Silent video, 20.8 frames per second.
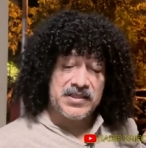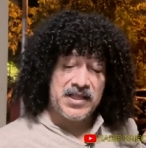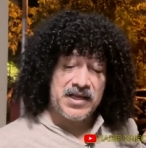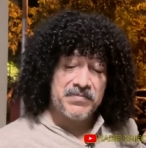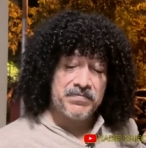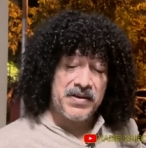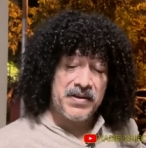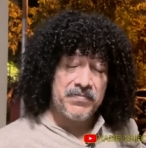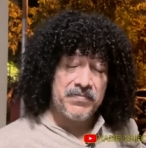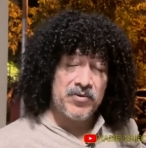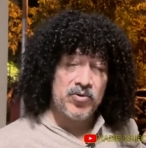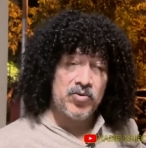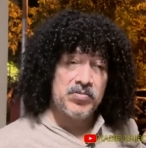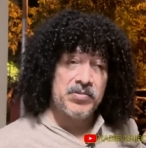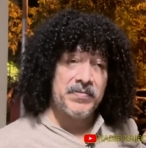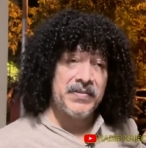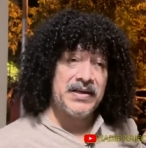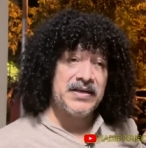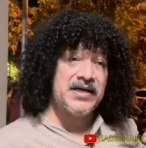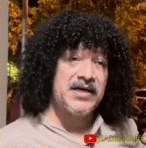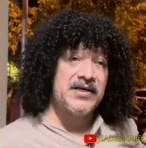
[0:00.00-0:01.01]
tanpa perlu
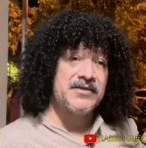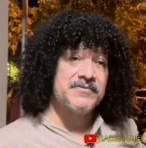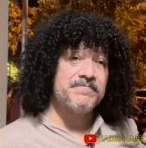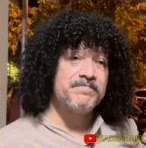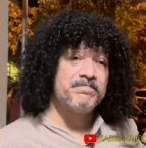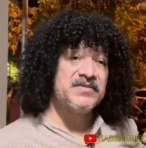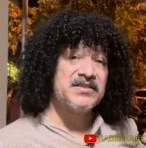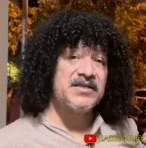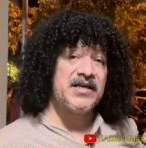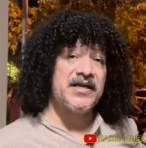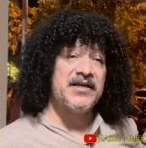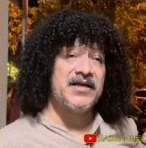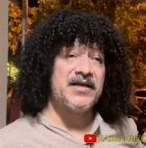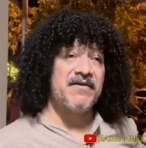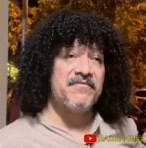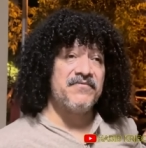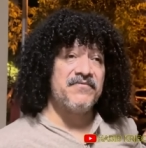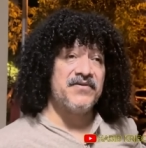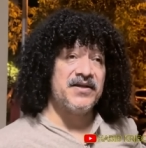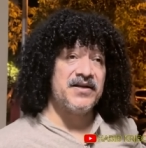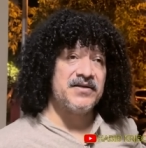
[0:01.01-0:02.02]
memandang selainnya
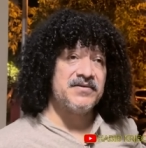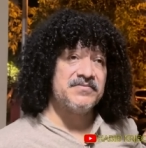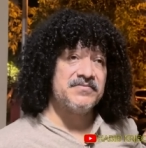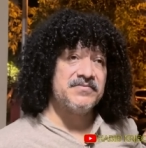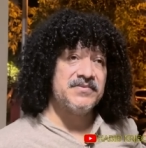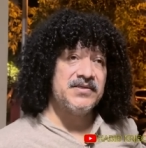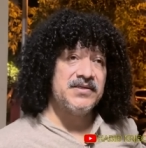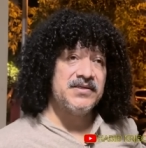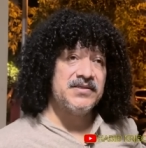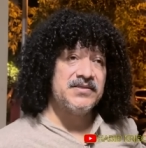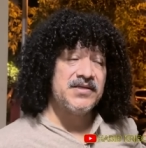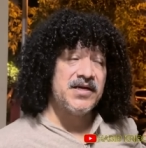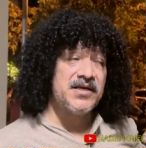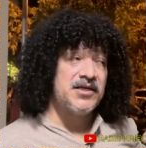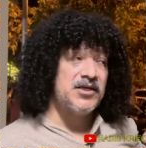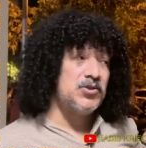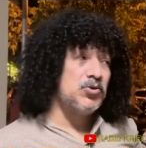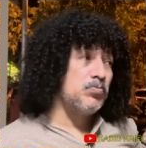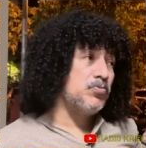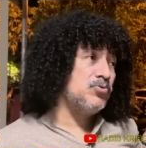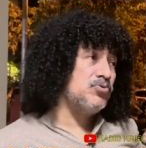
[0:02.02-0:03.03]
kafir. Dan
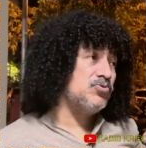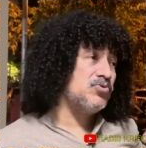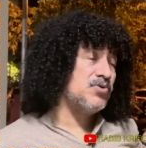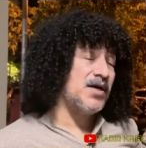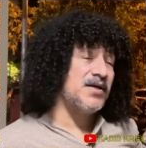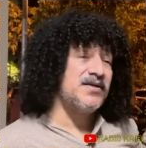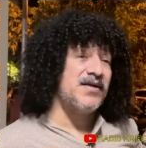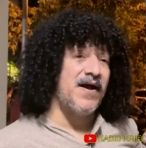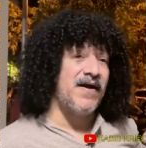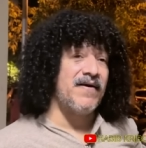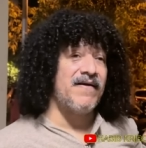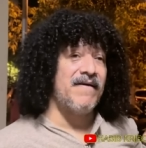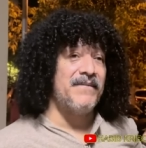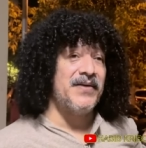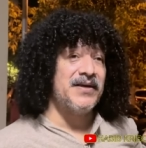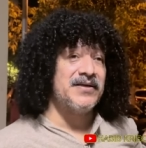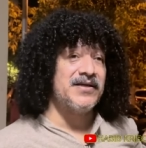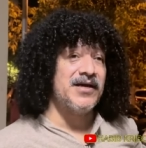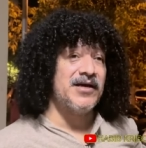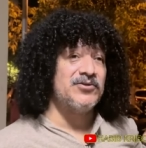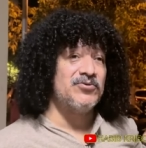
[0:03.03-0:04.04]
itu pun juga di
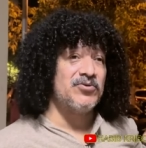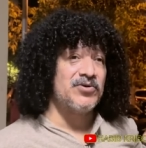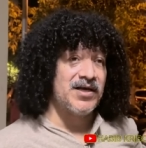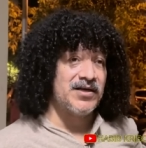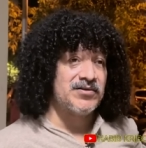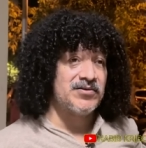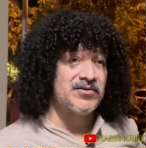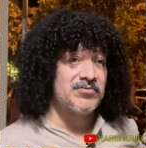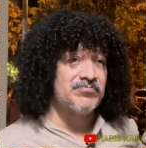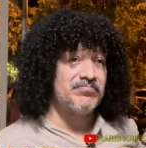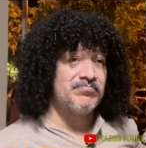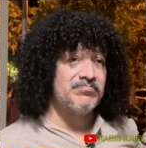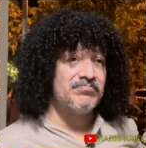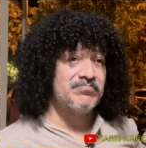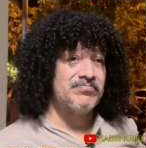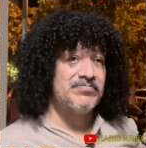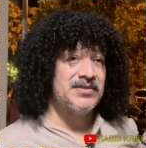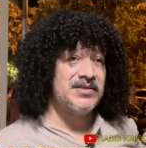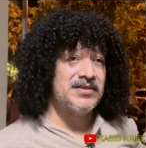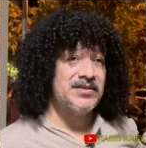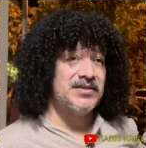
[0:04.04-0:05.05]
agama dianjurkan.
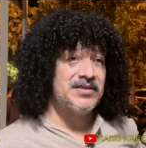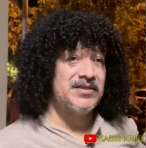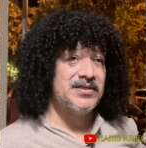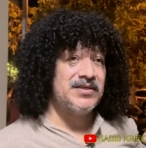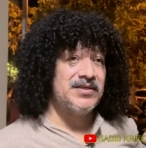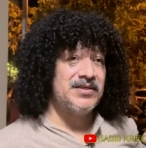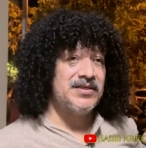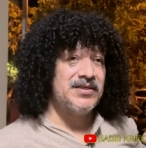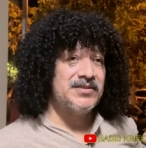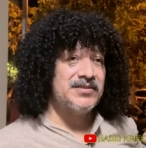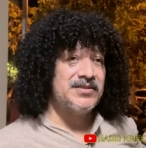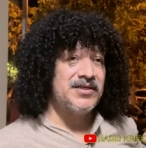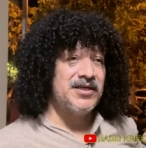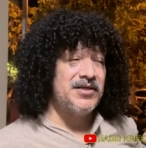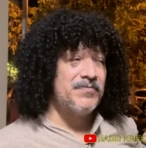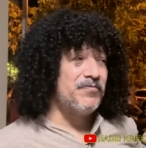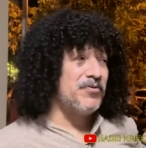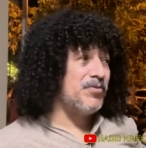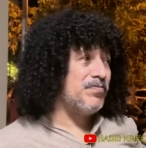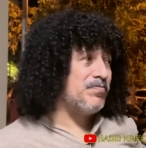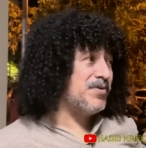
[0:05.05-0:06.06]
Jadi
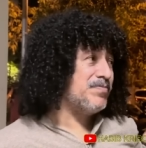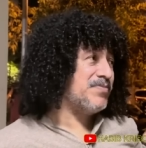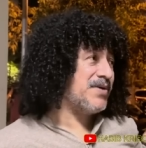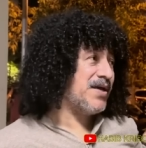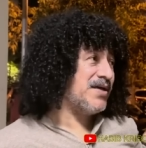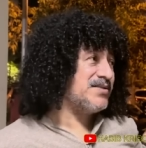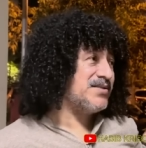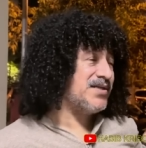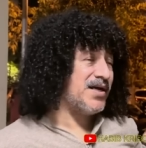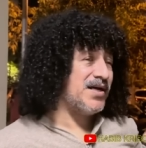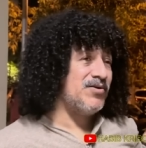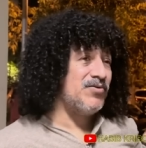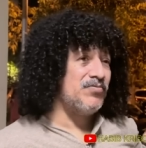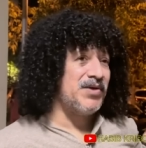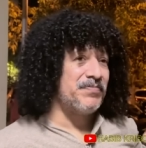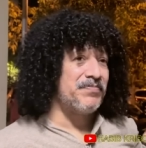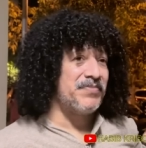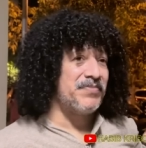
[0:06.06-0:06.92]
problem gesekan umat